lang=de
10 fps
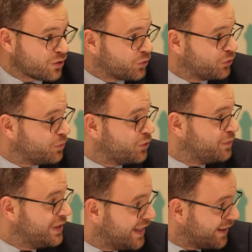kann.
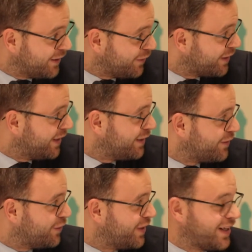Zumindest wir als Ungarn,
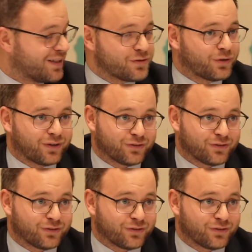auch nicht jeder,